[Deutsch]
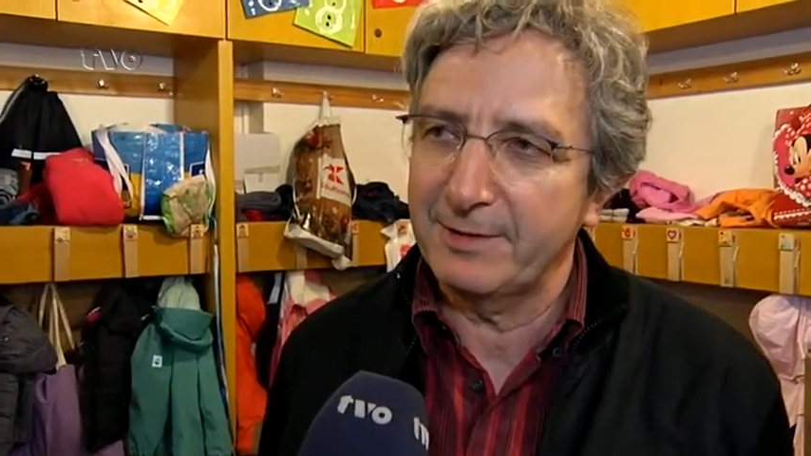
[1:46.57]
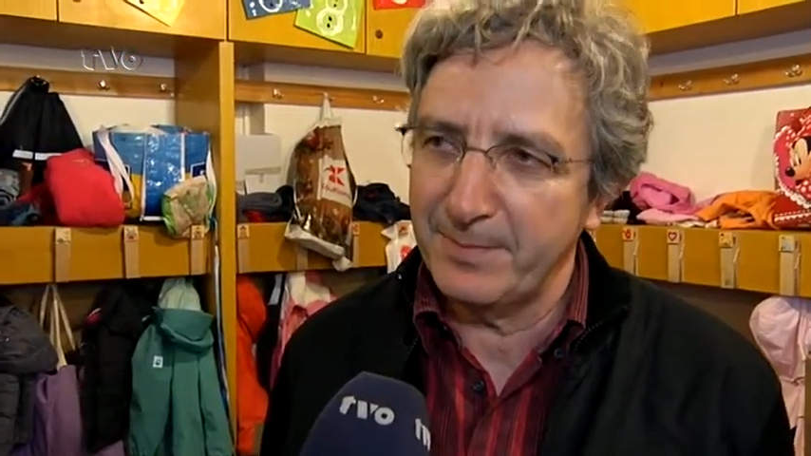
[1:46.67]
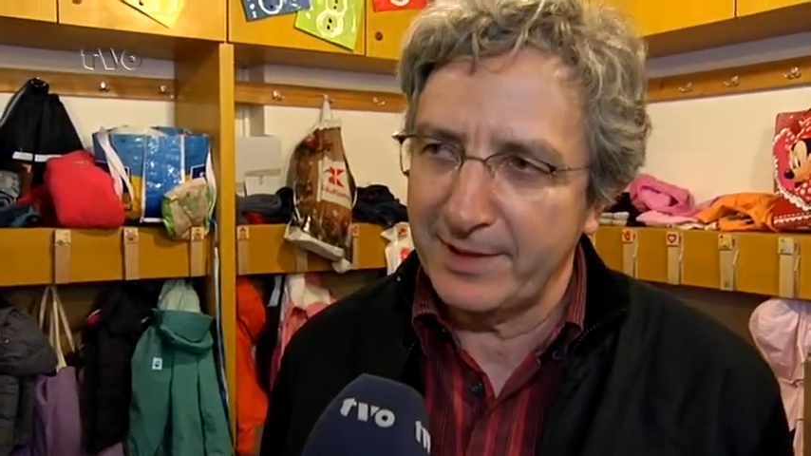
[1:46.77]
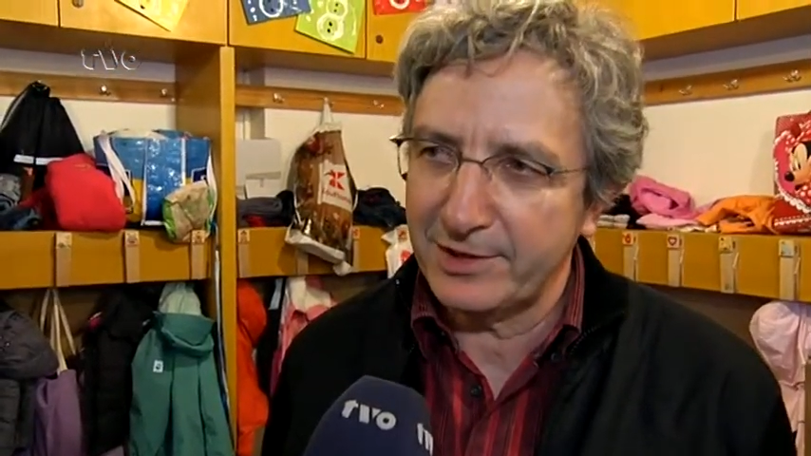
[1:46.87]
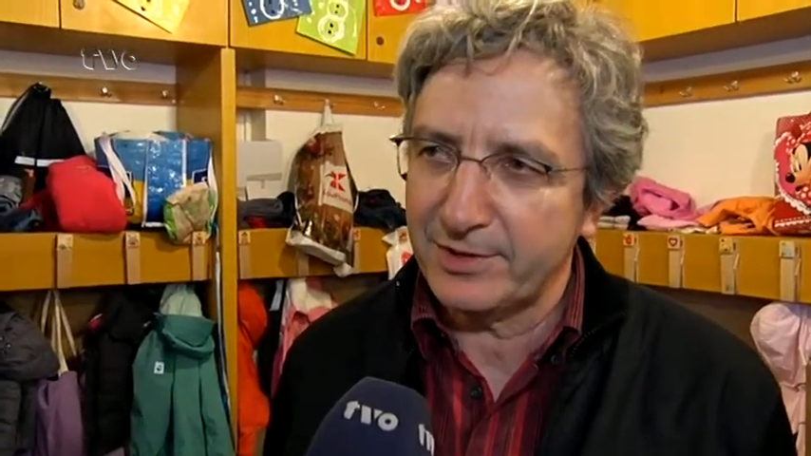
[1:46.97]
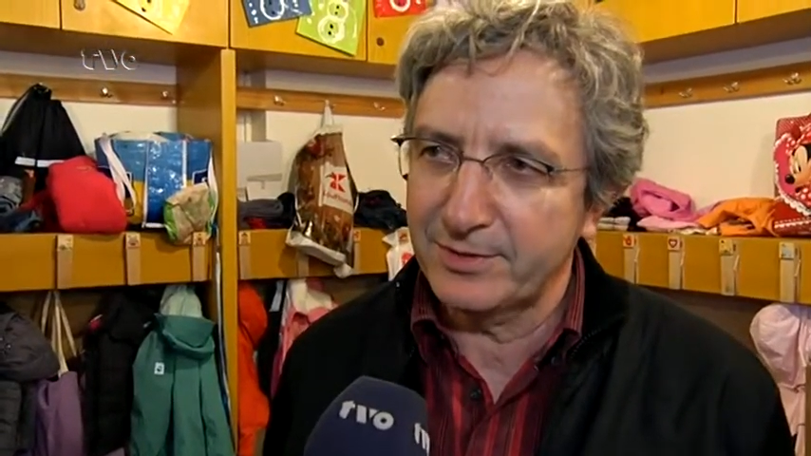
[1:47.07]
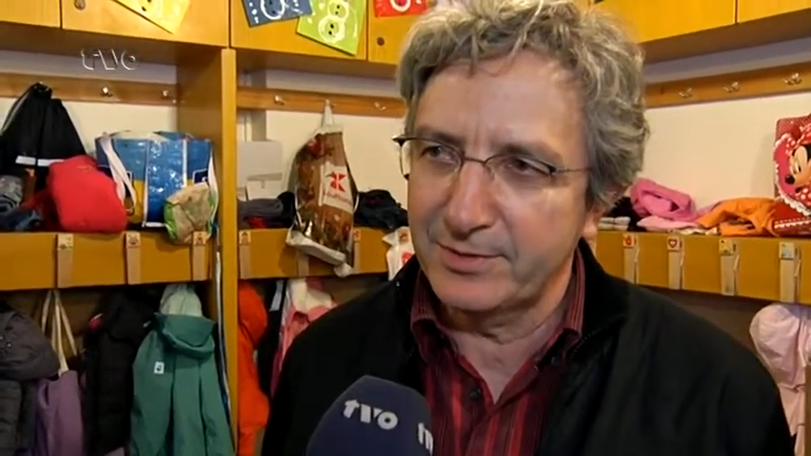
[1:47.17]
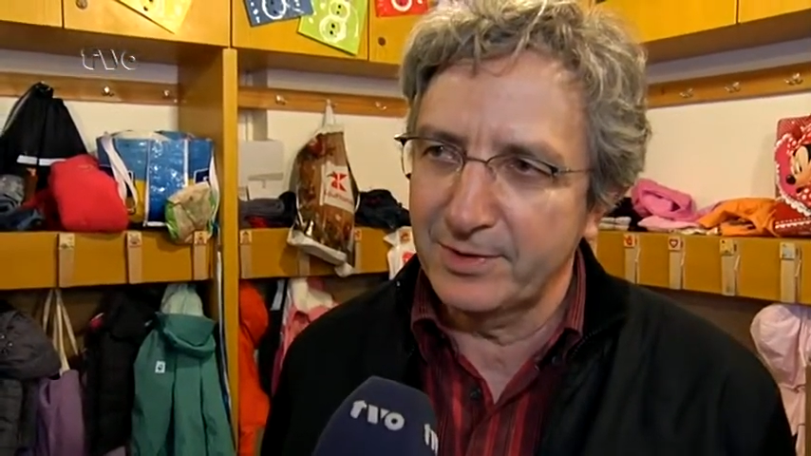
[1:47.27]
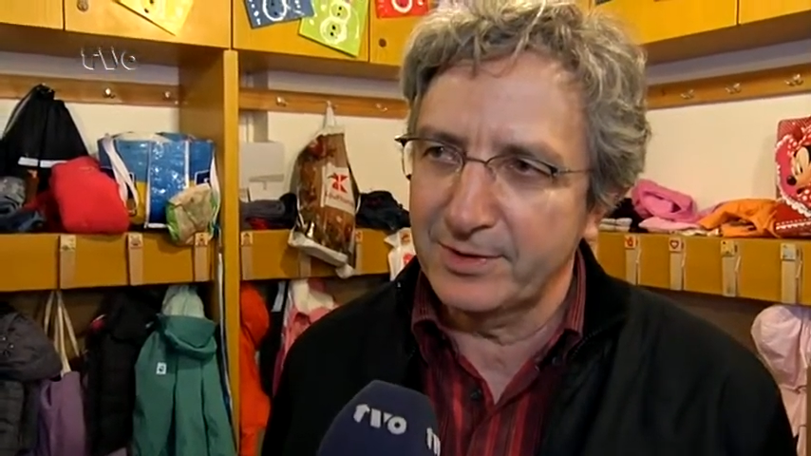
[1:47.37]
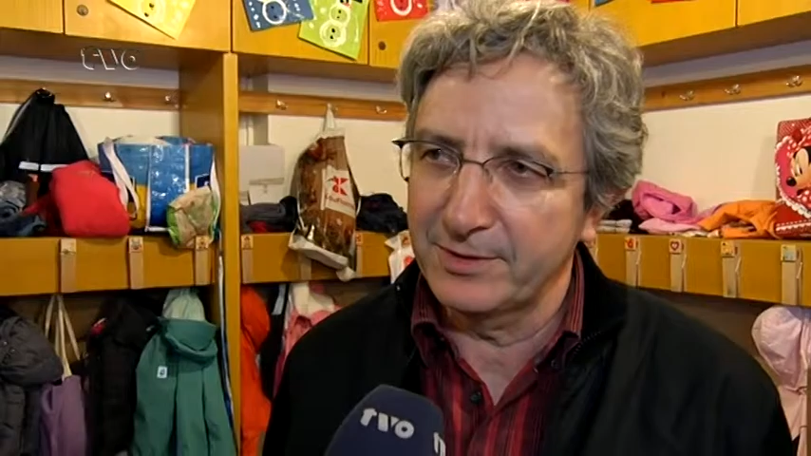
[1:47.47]
wie
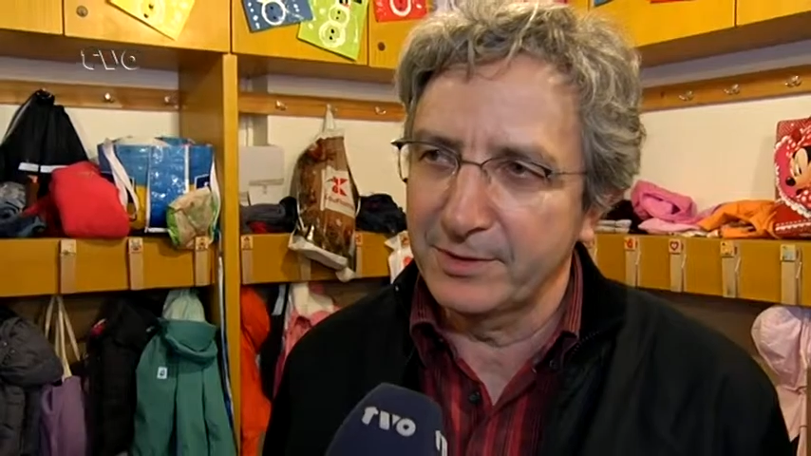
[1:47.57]
Pashtu oder